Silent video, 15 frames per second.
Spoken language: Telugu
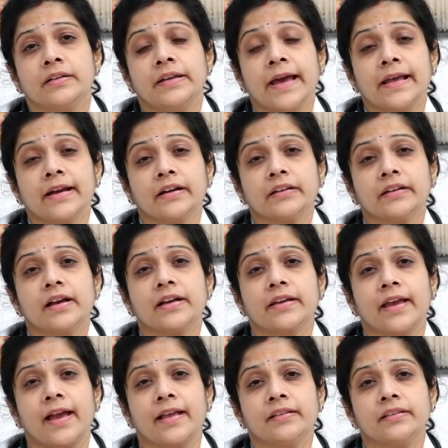డైరెక్ట్గా
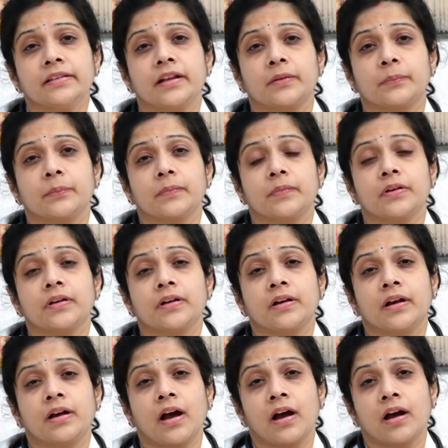క్యాన్సర్
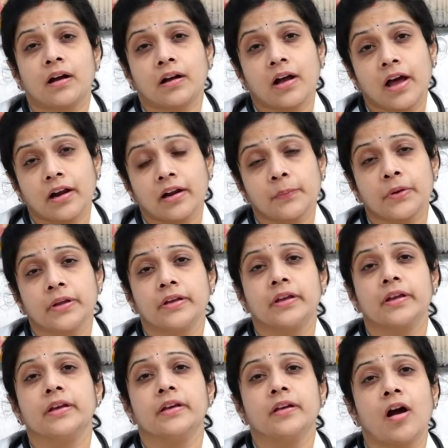కా
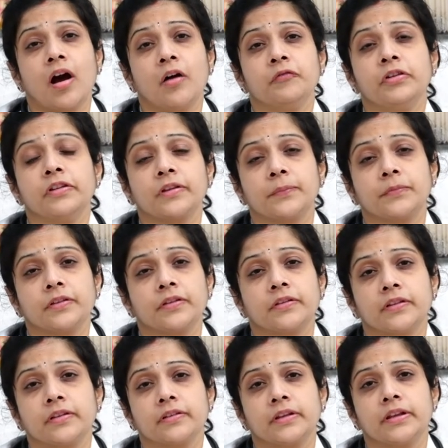కారణమయ్యే హార్మ్ఫుల్
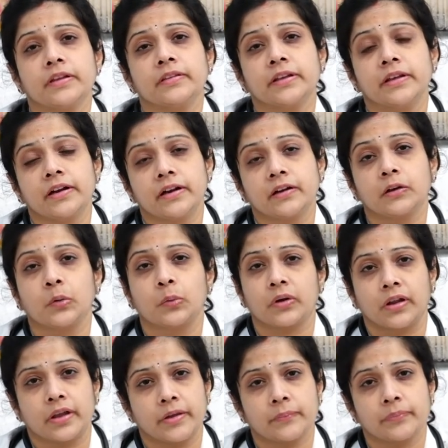సబ్స్టెన్సెస్ ఈ సిగరెట్లో
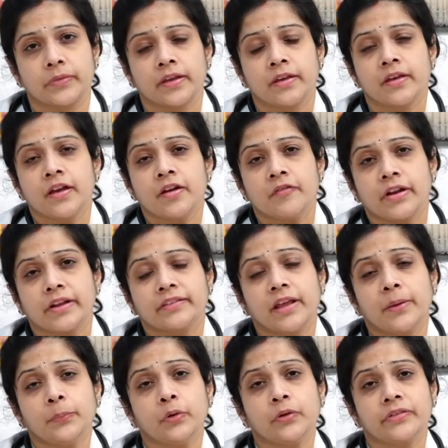ఉన్నాయి ఫర్
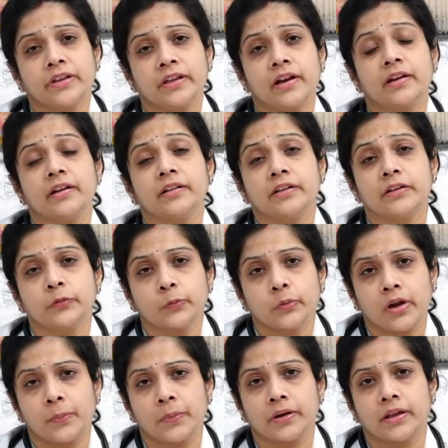ఎగ్జాంపుల్ ఒక సిగరెట్ని
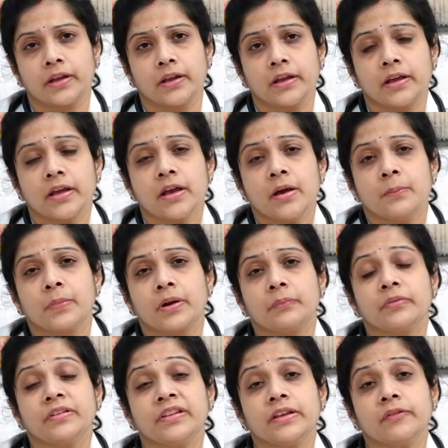తీసుకున్నామంటే మనం
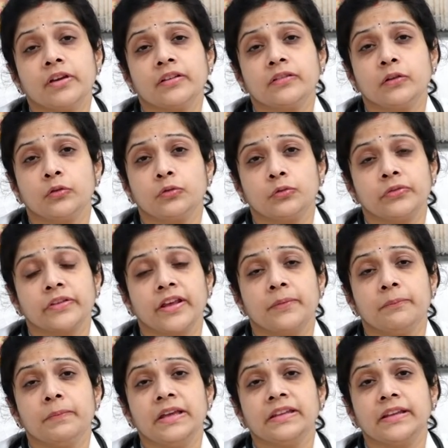సీవేజ్లో చూసే
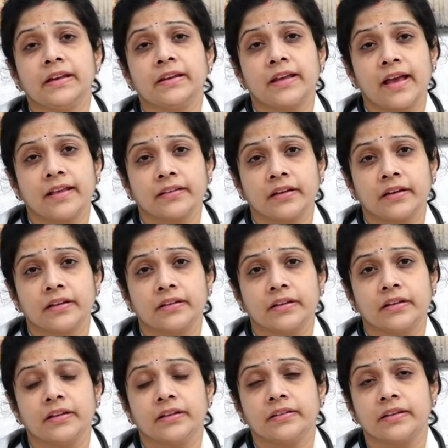మీథేన్ గ్యాస్
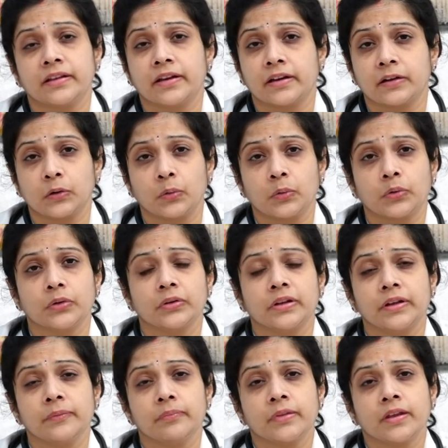అనేది ఈ సిగరెట్లో ఉంటుంది